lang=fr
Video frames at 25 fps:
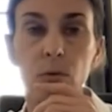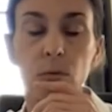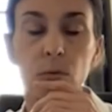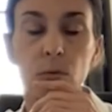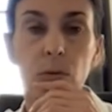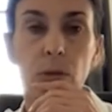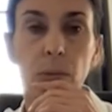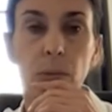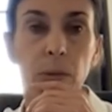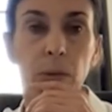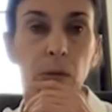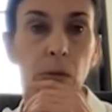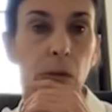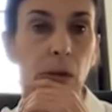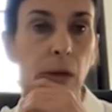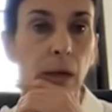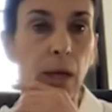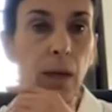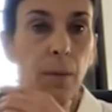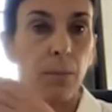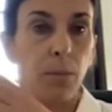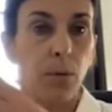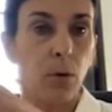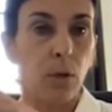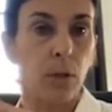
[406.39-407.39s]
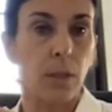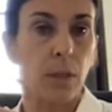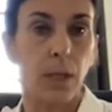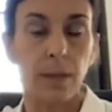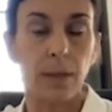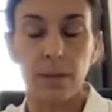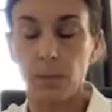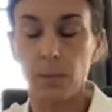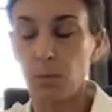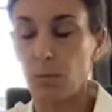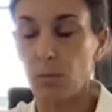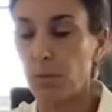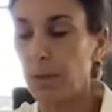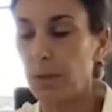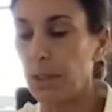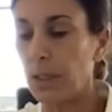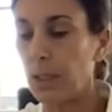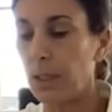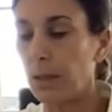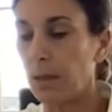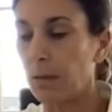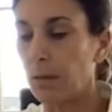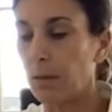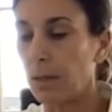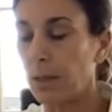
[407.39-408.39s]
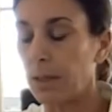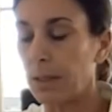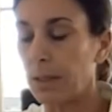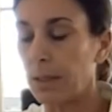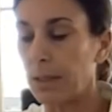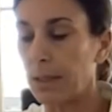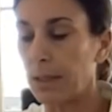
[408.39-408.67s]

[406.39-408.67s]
notamment un rapport qui a été publié l'année